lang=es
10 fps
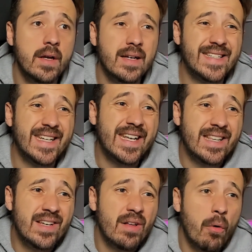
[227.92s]
Sí que he
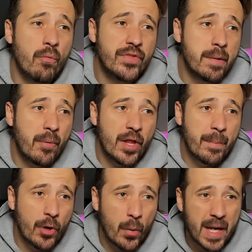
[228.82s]
tenido algún tipo de
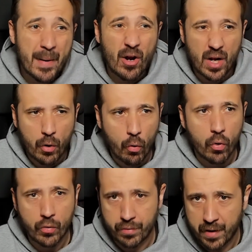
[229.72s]
problema con el
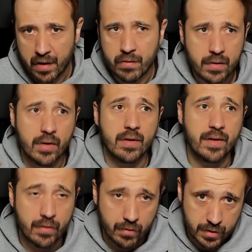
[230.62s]
juego cruzado. Quiero
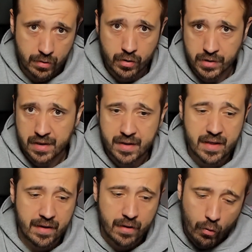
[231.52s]
decir, con esto que os
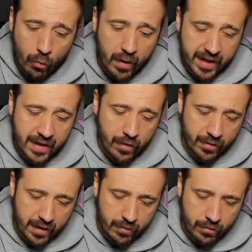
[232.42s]
decía de jugar en el
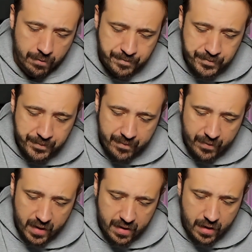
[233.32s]
ordenador
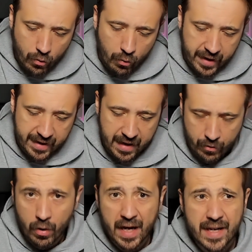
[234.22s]
y jugar en la
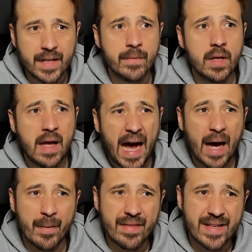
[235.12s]
Rogue
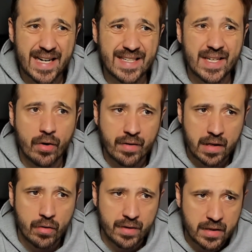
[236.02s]
a veces al
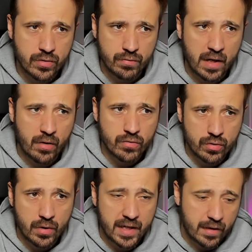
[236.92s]
sincronizar los datos de una
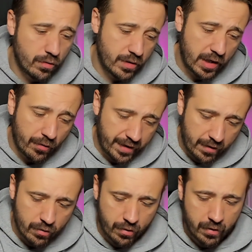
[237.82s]
consola con el
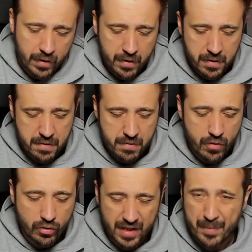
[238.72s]
ordenador
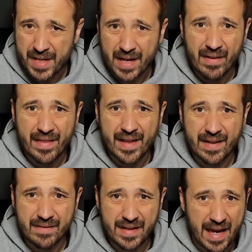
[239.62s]
no terminaba
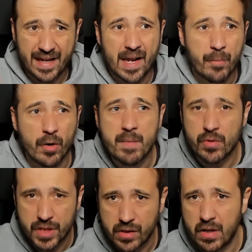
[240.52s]
de cargar por el
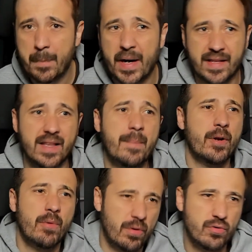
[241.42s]
mismo sitio las partidas,
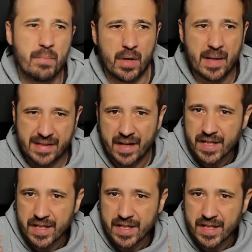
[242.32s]
pero bueno, es un problema tan